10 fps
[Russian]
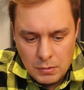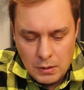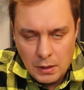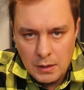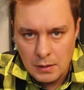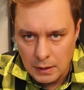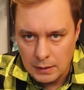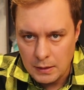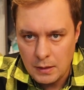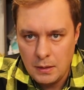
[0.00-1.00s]
такая
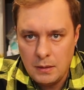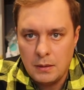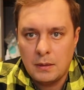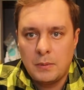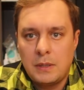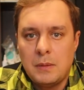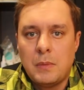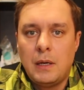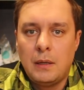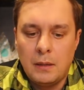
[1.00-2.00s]
золотая середина, это
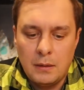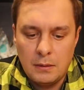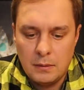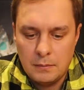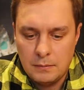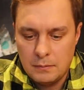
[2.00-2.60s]
максимальная